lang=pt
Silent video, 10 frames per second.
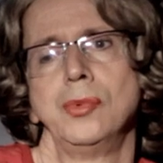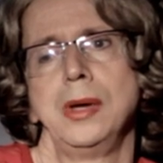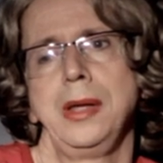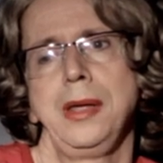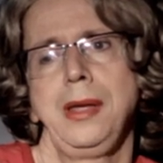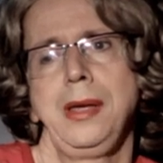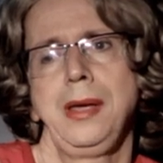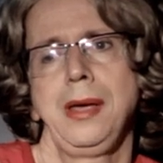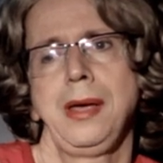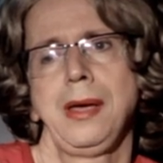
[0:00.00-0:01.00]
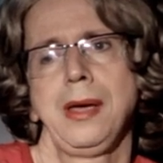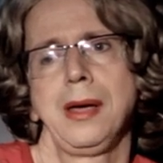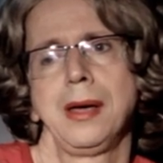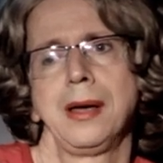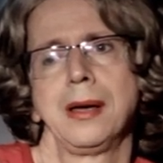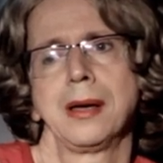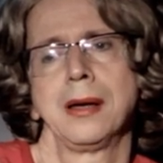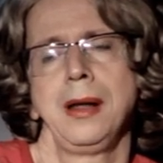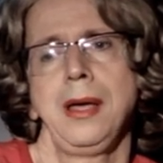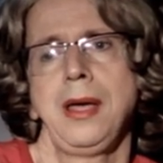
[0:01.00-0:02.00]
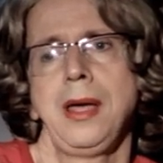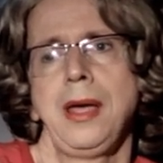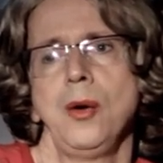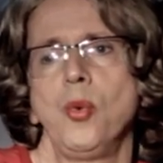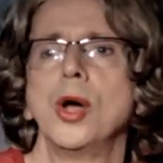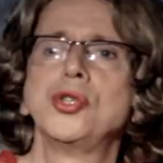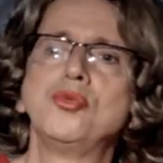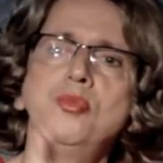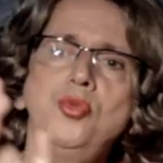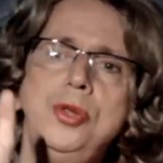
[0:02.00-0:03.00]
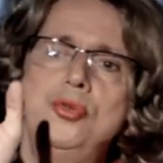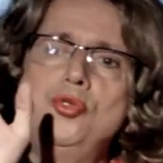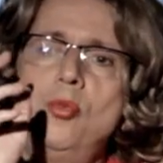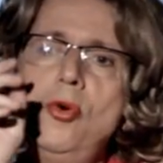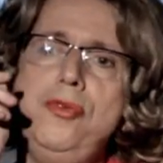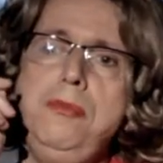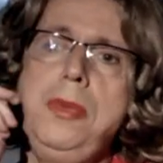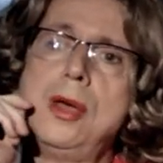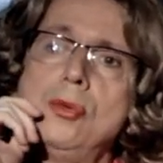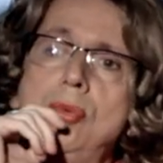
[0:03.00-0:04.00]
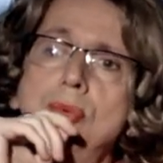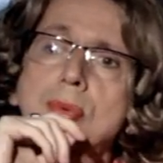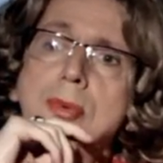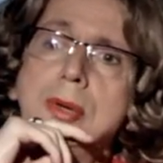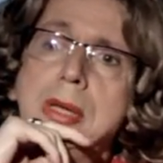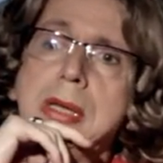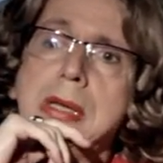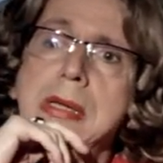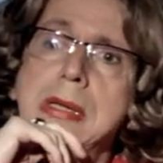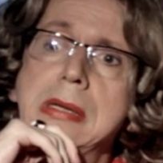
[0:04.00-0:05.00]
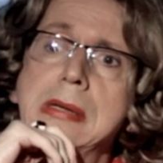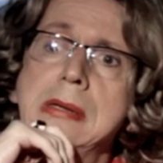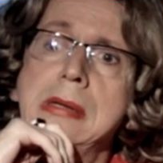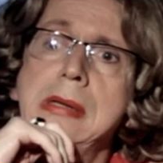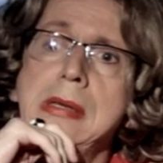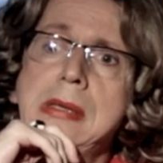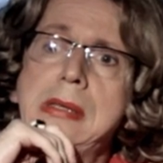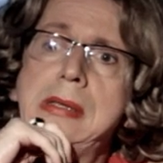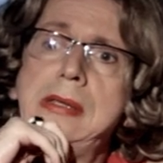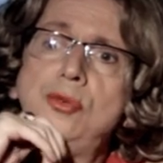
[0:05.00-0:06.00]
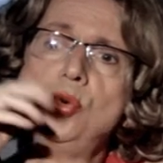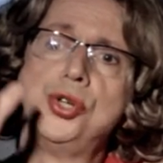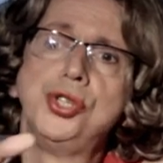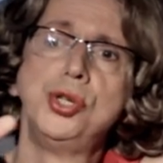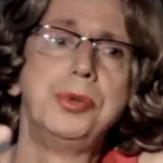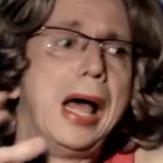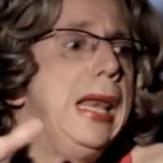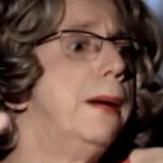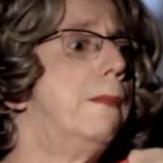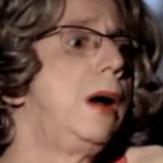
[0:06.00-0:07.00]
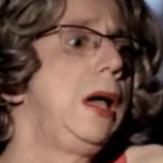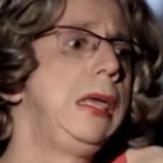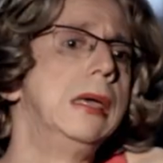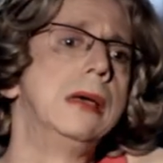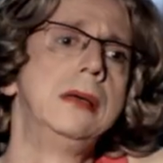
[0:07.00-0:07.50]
é, é, eu gosto muito de um movimento é, que surgiu na Alemanha